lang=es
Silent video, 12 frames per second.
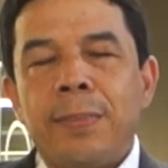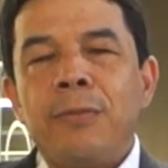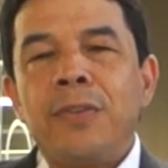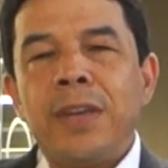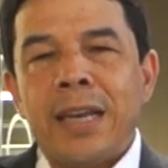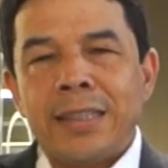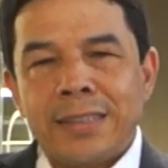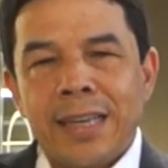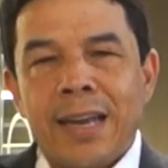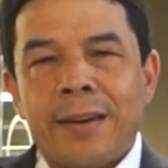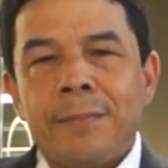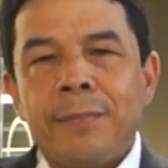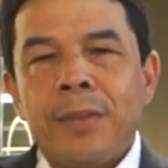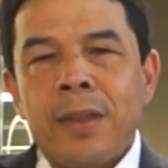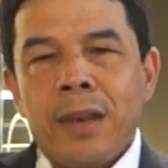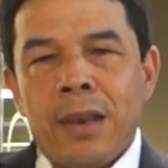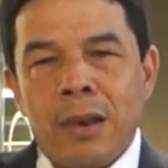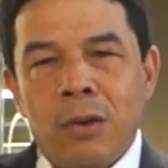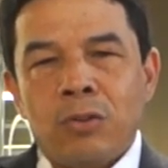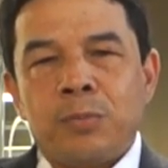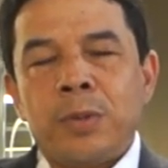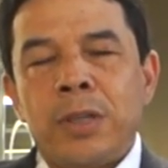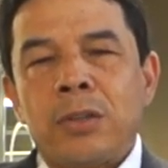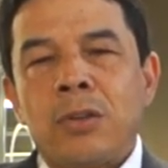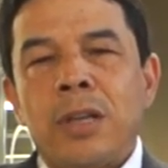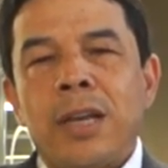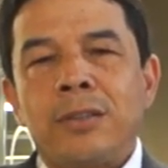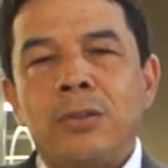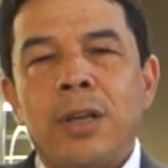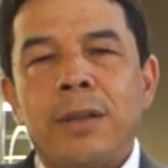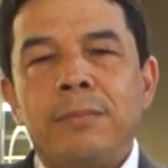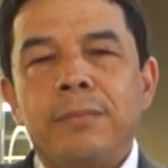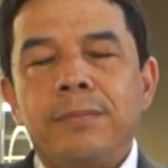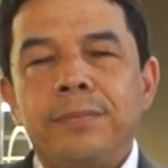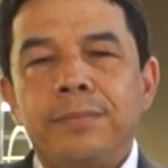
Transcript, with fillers: financiar los proyectos de la ciudad.